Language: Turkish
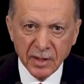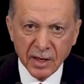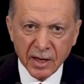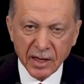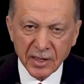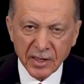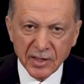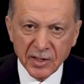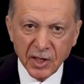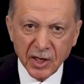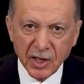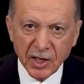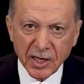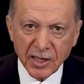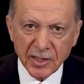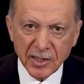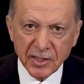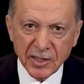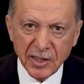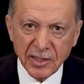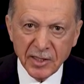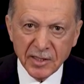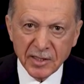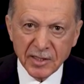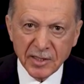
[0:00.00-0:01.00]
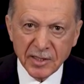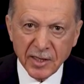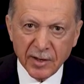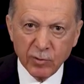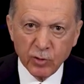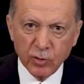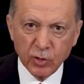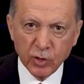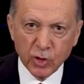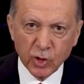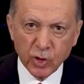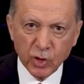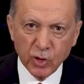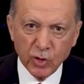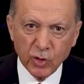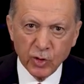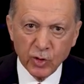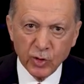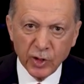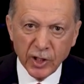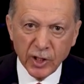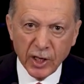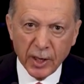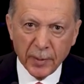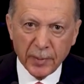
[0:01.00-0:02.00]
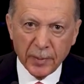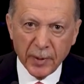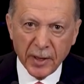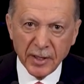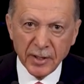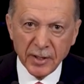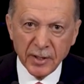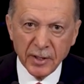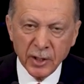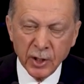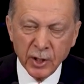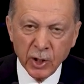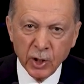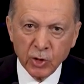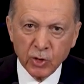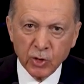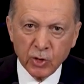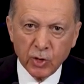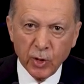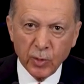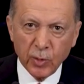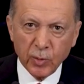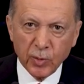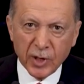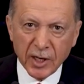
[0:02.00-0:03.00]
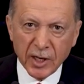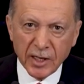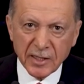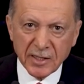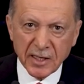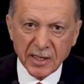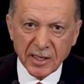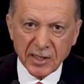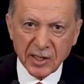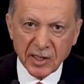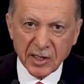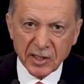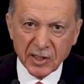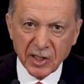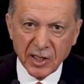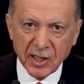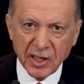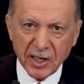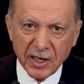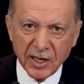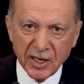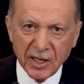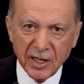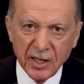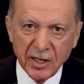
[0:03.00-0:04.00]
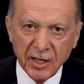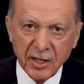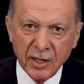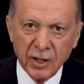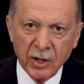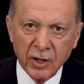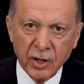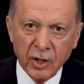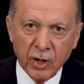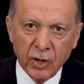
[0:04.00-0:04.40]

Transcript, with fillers: hakikatin savunuculuğunu yapan tüm gazetecileri